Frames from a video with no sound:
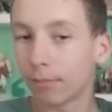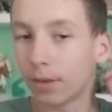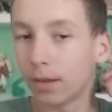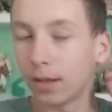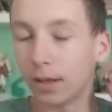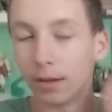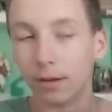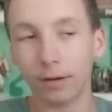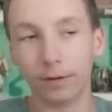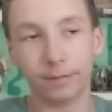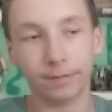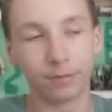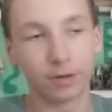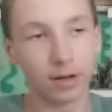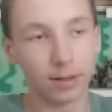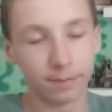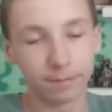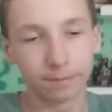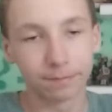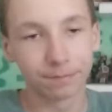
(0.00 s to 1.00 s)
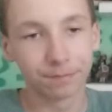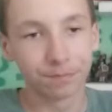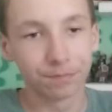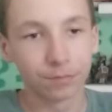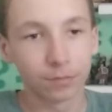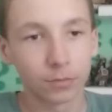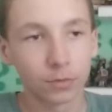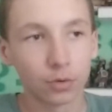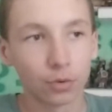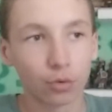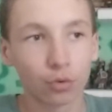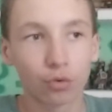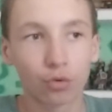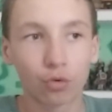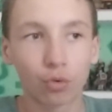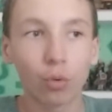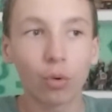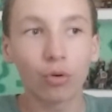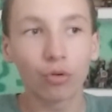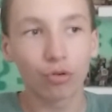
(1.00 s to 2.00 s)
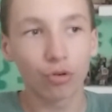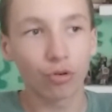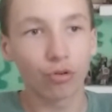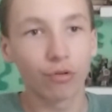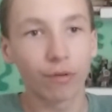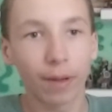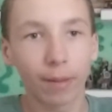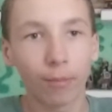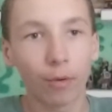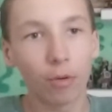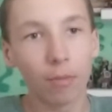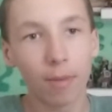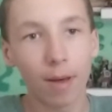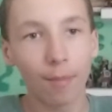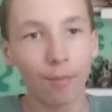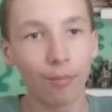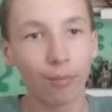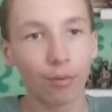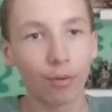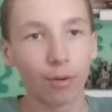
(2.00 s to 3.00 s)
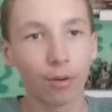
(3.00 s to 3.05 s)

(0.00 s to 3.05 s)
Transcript: Et voilà. Donc soit on change vraiment de map,